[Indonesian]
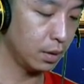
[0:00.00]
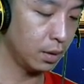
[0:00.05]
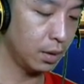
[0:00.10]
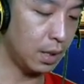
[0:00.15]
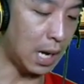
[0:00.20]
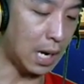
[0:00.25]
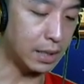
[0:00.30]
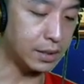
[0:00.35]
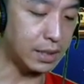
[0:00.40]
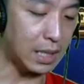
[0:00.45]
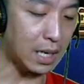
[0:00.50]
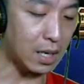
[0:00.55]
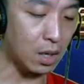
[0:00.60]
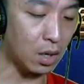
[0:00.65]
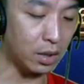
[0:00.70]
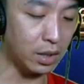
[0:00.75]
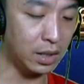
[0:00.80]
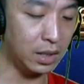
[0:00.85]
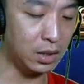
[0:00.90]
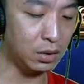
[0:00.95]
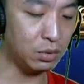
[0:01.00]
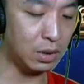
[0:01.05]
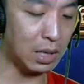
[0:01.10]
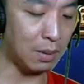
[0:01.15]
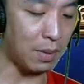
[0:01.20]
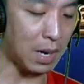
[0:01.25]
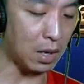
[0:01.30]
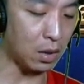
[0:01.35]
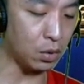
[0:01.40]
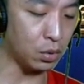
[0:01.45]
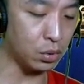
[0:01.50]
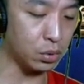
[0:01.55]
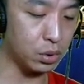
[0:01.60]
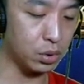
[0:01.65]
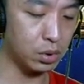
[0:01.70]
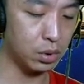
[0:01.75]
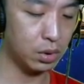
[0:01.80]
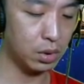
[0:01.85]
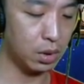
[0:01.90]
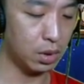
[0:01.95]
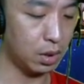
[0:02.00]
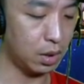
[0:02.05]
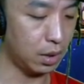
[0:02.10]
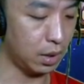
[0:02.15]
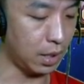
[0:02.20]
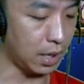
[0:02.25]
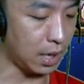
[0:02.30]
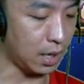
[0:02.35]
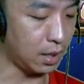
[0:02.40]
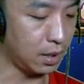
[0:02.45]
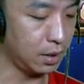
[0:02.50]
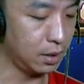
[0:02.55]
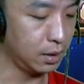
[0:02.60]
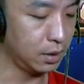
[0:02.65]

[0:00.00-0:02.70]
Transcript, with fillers: nah Charlotte ini juga bagus ya